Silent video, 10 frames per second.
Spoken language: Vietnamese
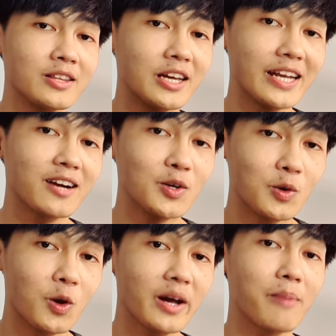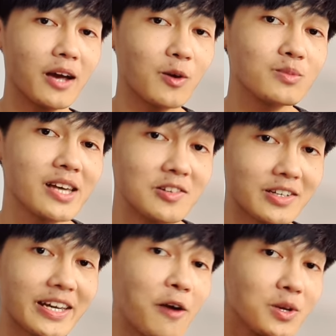thì năng lượng của các bạn cũng sẽ
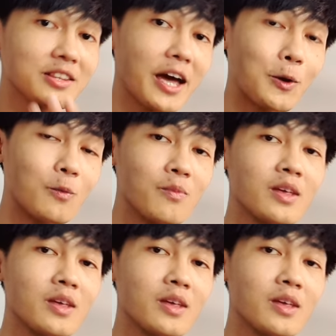được kéo lên theo